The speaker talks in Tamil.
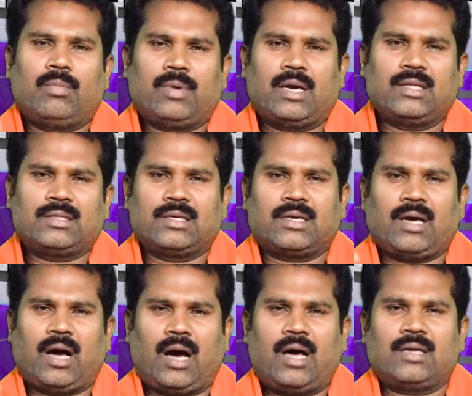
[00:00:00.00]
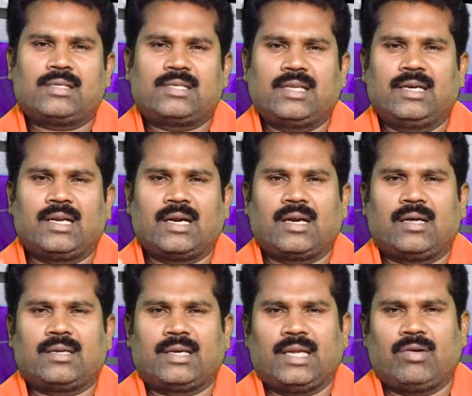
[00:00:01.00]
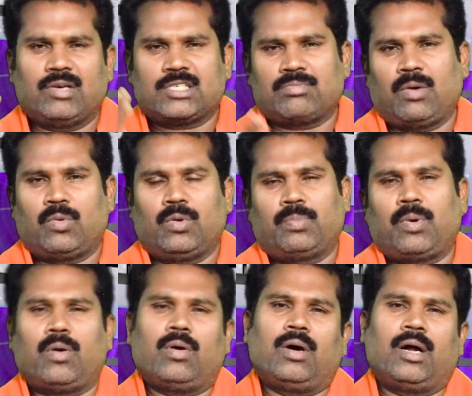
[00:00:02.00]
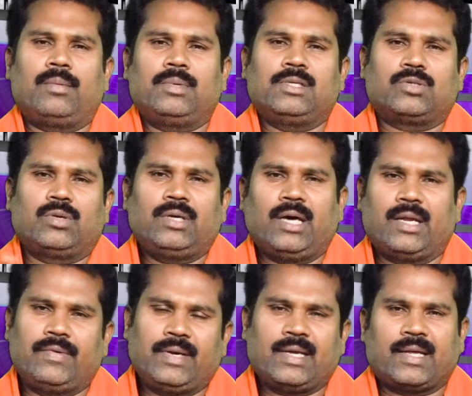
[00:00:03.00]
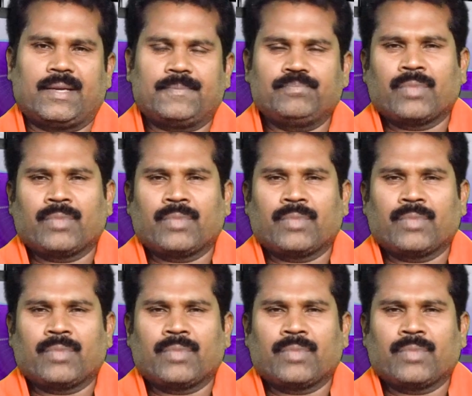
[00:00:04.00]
வருடத்துக்கு ஆறு சிலிண்டர்கள் நாங்கள் இலவசமாக கொடுப்போம் அப்படின்னு சொல்லி அறிவிக்கிறார்